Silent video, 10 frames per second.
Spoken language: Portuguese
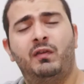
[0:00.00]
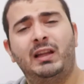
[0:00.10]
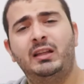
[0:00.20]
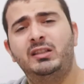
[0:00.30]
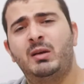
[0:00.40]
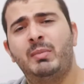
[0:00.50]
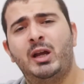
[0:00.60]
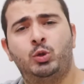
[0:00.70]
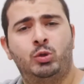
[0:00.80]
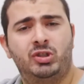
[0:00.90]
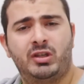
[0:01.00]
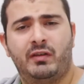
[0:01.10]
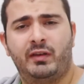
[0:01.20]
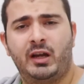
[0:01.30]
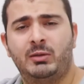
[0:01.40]
Falando de abertura do
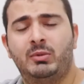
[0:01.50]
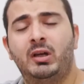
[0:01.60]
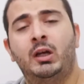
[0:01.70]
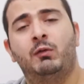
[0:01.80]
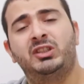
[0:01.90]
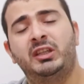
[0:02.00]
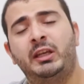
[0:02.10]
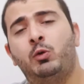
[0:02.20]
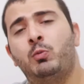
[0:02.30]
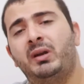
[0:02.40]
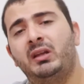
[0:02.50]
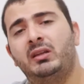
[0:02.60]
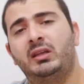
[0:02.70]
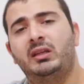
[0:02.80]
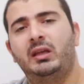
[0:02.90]
diafragma, você tem que
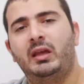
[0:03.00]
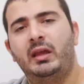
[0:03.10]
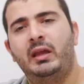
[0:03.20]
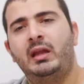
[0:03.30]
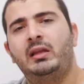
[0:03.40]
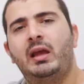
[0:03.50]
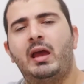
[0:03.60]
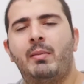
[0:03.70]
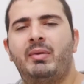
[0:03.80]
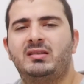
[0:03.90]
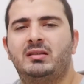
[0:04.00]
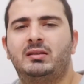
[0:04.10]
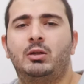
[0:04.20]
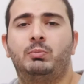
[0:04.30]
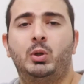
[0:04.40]
compreender que ele é
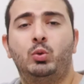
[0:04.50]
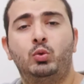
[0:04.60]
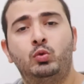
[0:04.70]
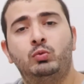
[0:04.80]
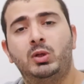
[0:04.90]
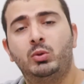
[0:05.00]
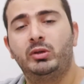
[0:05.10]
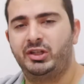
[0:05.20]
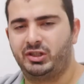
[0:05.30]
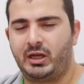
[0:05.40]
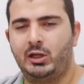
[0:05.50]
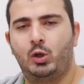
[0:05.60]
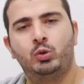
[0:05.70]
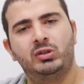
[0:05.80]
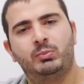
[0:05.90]
representado pelo número que está aí
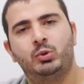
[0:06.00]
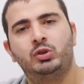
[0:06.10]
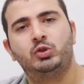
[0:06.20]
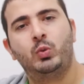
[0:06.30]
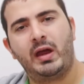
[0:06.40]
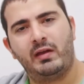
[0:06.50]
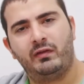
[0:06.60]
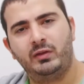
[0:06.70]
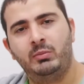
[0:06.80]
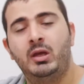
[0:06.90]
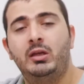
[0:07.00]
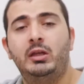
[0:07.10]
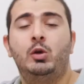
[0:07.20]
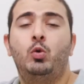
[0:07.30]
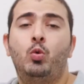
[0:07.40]
logo depois do f,
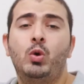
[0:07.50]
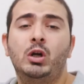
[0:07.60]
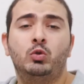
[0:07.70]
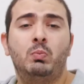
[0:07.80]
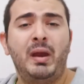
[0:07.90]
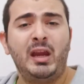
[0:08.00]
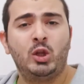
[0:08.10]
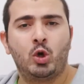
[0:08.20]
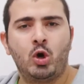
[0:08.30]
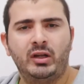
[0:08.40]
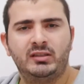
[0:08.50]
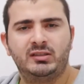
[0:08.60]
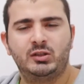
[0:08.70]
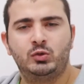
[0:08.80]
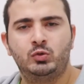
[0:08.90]
e quanto menor
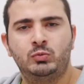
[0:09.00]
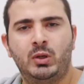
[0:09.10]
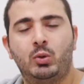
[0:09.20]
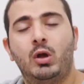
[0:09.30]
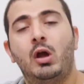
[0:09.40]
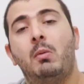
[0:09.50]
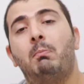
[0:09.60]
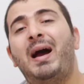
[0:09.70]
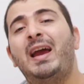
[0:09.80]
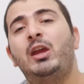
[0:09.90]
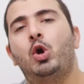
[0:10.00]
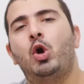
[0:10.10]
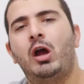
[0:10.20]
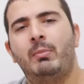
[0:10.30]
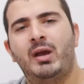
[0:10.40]
esse número,
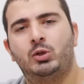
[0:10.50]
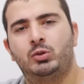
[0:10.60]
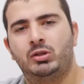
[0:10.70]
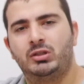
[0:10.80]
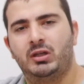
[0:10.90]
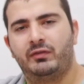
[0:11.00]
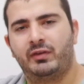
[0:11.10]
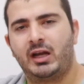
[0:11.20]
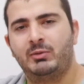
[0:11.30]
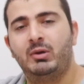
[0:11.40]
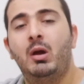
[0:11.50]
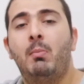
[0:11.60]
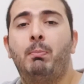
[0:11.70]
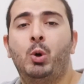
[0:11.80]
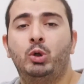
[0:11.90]
maior a abertura de diafragma,
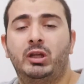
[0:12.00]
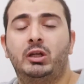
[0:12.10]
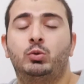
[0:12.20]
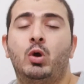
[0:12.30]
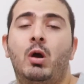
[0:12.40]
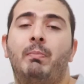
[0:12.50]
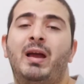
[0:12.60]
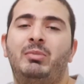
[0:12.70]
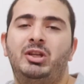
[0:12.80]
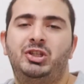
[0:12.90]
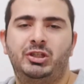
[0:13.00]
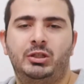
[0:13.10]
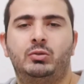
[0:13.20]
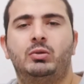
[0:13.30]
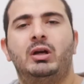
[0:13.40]
portanto,
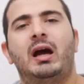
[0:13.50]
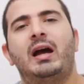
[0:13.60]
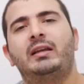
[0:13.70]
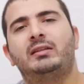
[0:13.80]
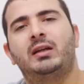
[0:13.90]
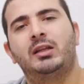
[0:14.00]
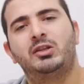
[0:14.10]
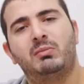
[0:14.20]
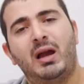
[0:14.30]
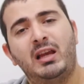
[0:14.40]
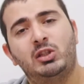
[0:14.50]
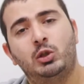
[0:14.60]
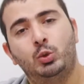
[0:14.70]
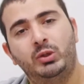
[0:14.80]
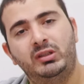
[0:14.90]
permitindo a entrada de mais
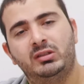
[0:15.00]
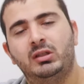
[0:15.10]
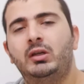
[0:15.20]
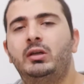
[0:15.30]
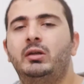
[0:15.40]
luz